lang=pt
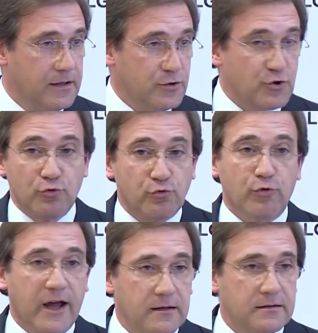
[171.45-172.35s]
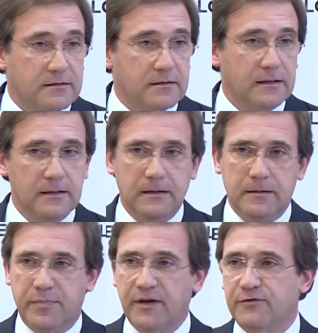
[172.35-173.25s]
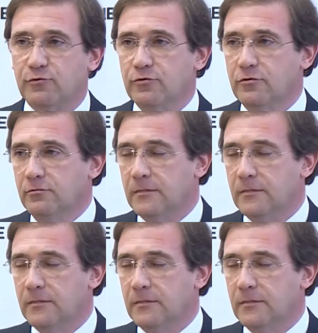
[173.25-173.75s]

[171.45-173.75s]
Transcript: estruturante para futuro.